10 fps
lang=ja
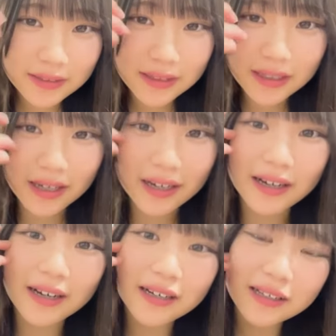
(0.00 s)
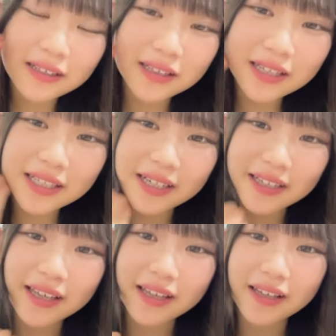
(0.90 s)
なんか何か
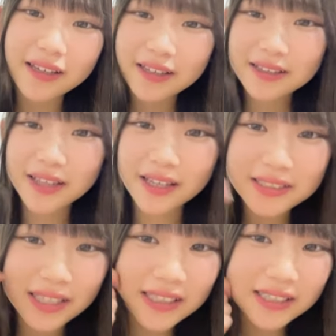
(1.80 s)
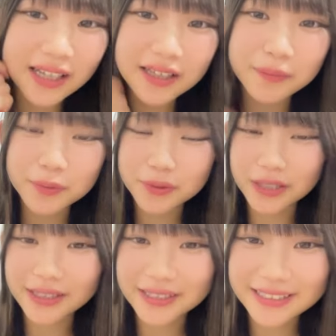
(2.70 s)
で店員さんになんでブー
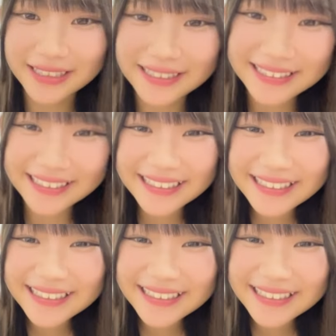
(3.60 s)
なんですかって